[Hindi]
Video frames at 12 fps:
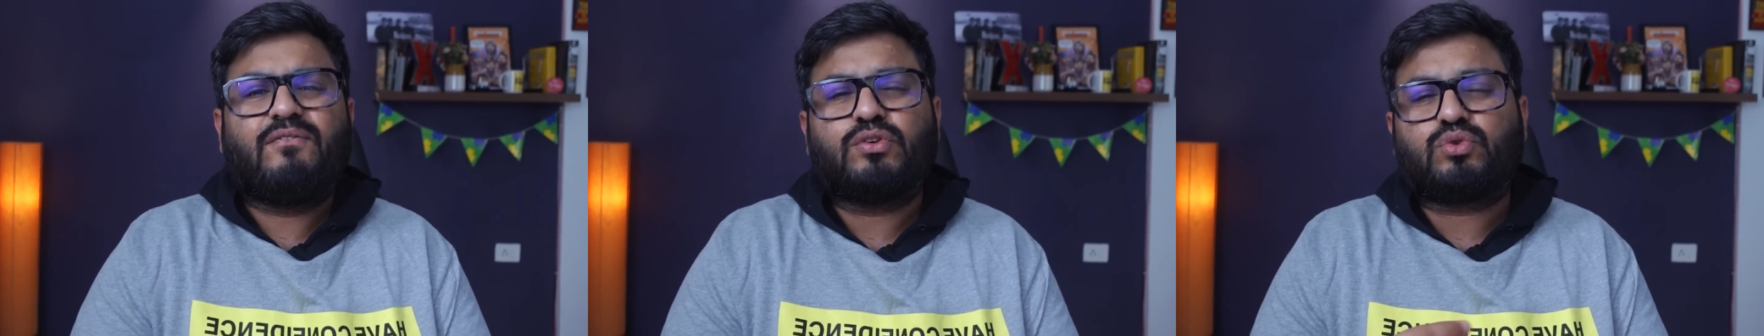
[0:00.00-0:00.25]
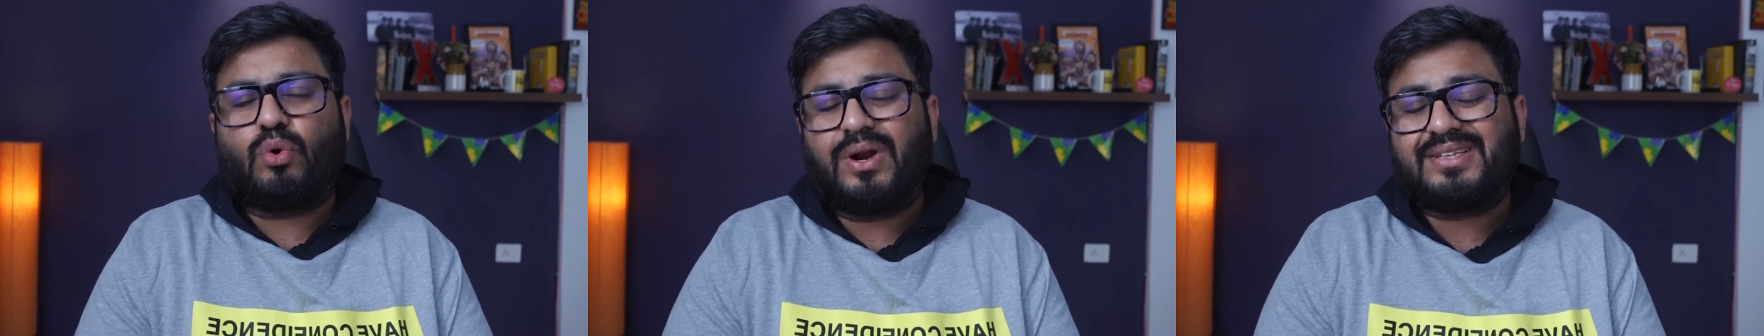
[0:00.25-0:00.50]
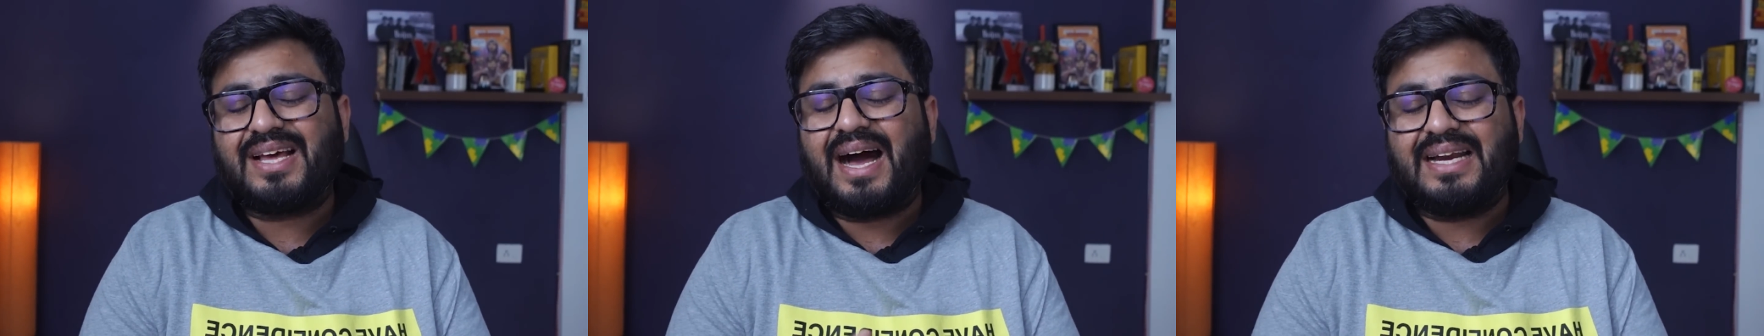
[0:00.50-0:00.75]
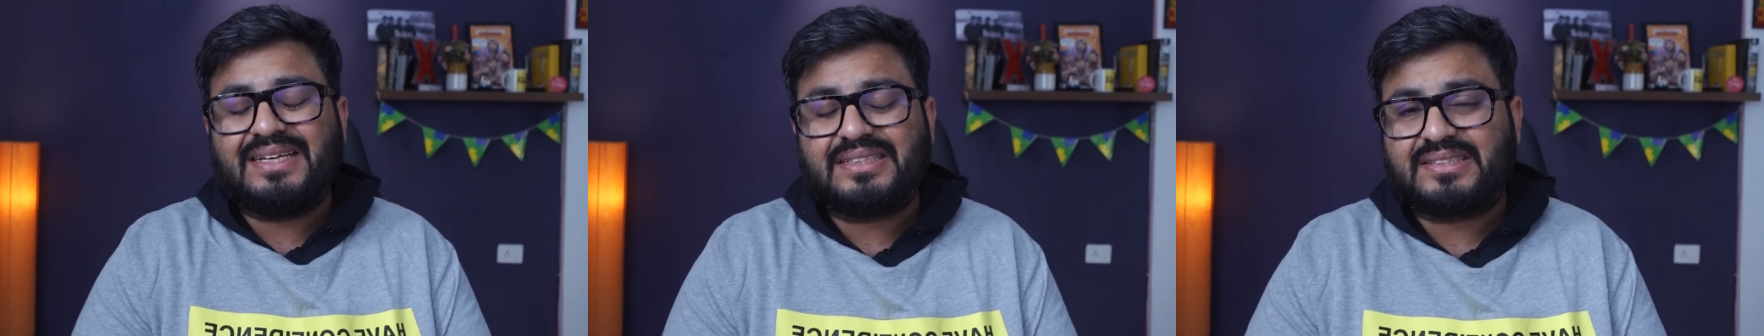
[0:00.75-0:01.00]
वो थोड़े से
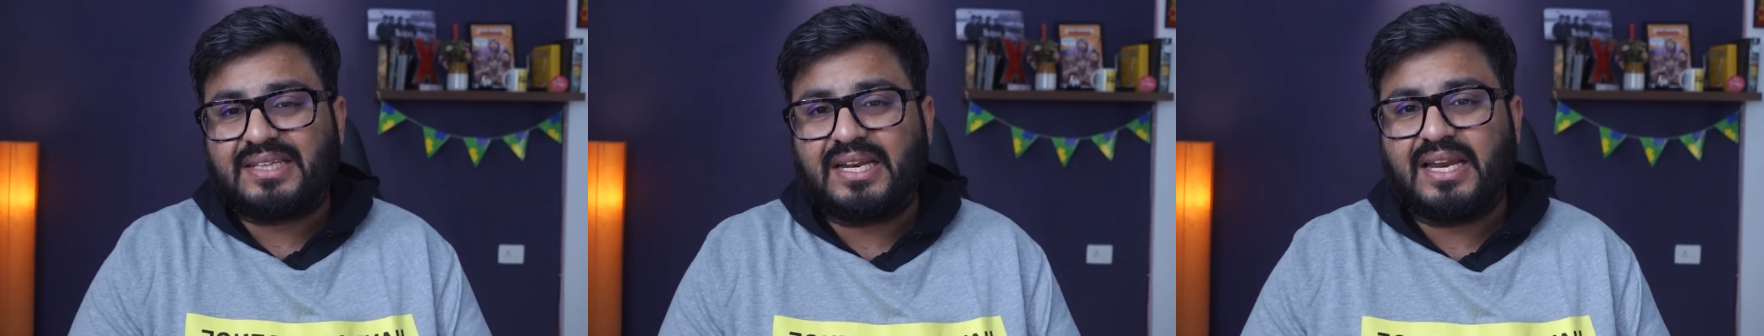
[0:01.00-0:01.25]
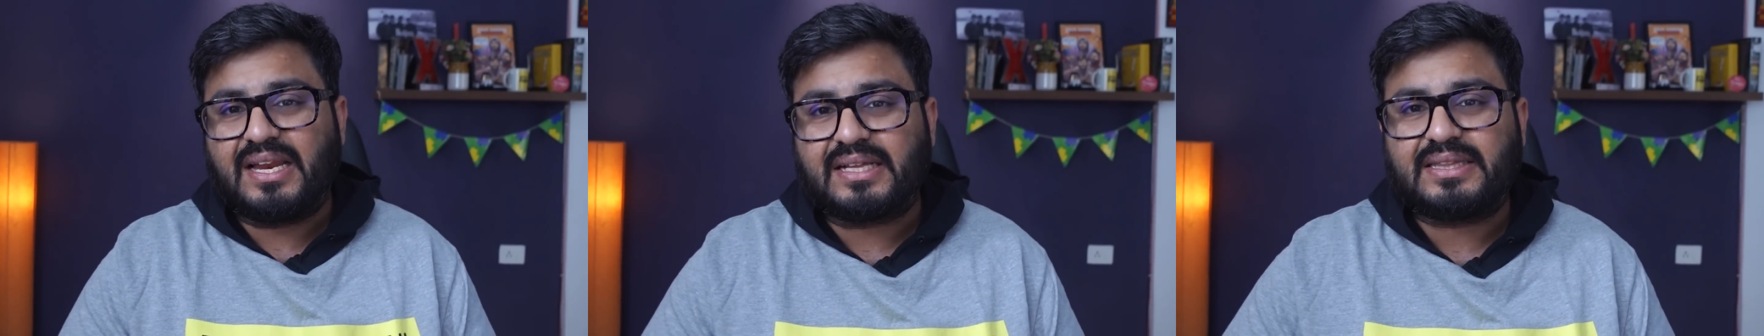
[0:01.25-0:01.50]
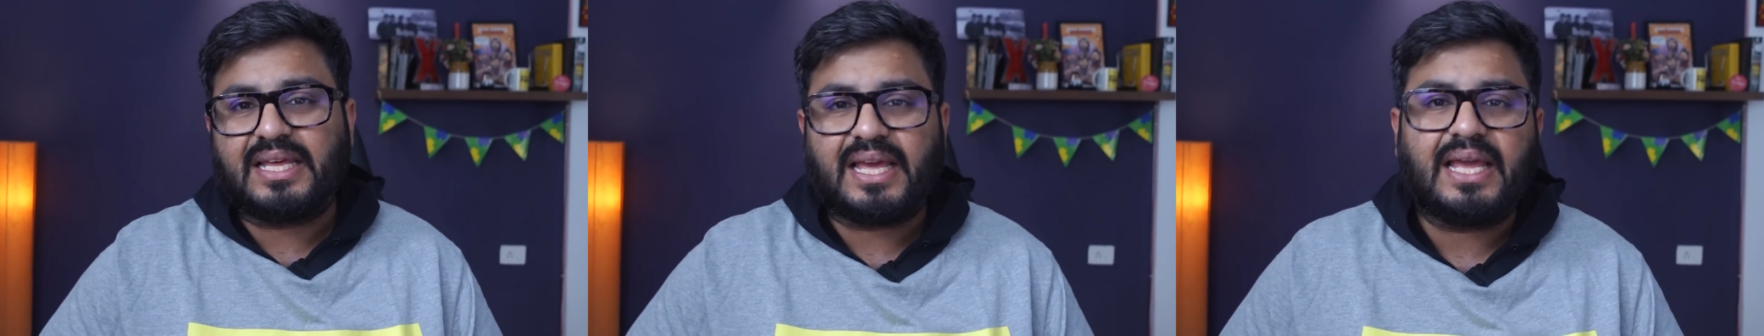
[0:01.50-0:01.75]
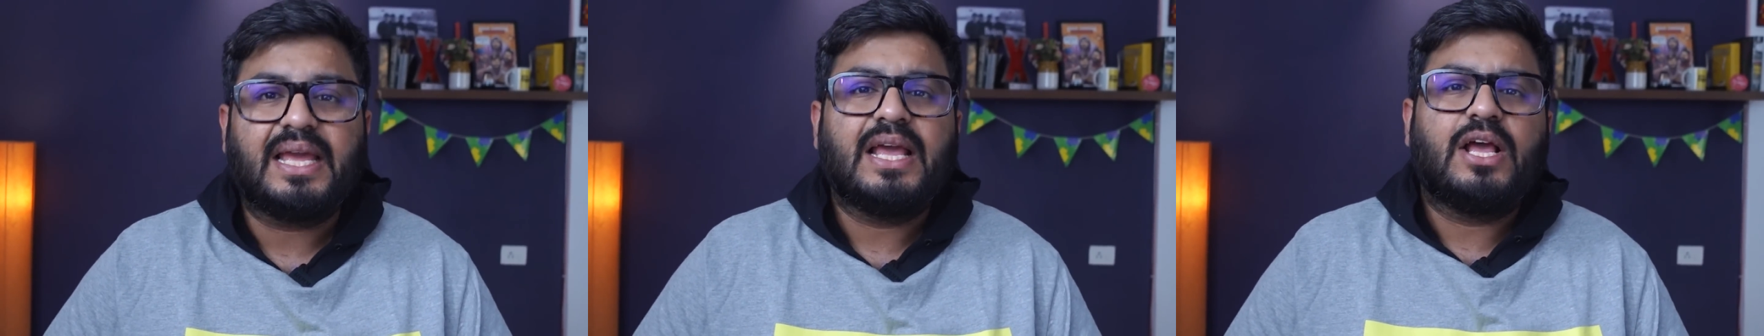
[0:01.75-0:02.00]
अननेसेसरी लगते हैं